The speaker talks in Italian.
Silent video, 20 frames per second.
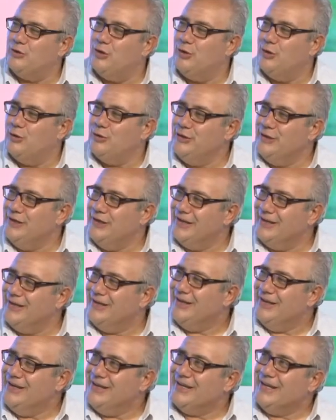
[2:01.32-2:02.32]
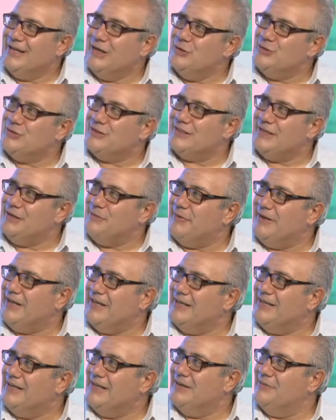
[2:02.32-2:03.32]
non, che non si
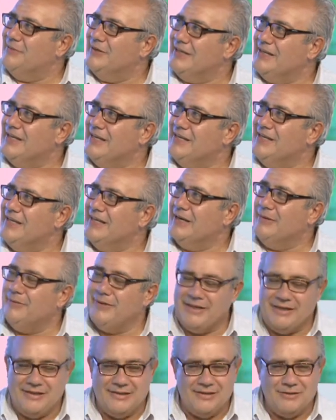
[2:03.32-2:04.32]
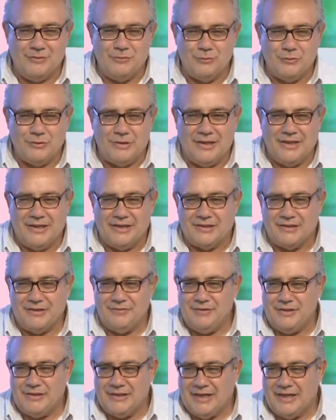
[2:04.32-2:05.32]
ripeta, perché chiaramente tutte le
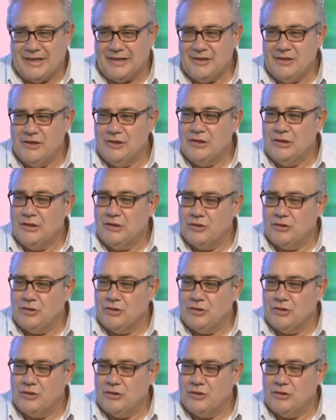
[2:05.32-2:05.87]
attività